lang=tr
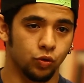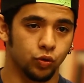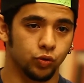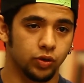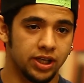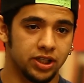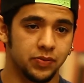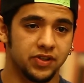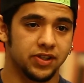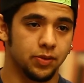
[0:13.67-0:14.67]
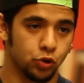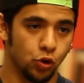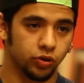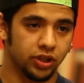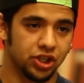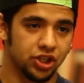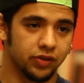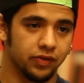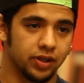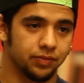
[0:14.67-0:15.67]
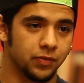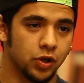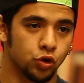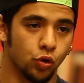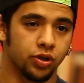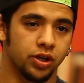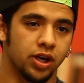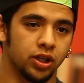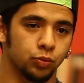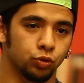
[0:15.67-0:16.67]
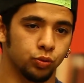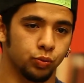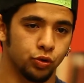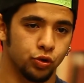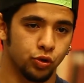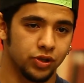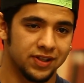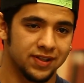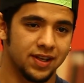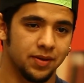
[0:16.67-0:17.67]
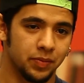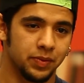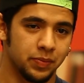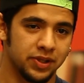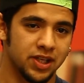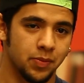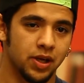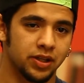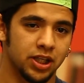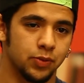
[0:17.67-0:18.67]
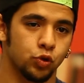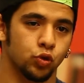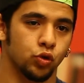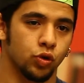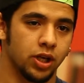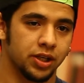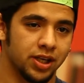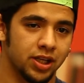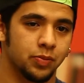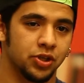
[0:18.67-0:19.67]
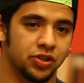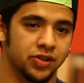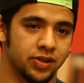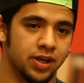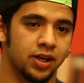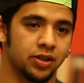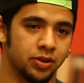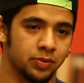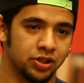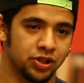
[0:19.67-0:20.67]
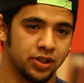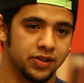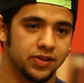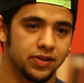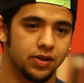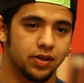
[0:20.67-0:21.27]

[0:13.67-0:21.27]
Okul, eğitim sistemi çok değişik ve çok yararlı buldum bunu. Çünkü size bir, bir zaman dilimi sunuyorlar kendi başınıza değerlendirebileceğiniz.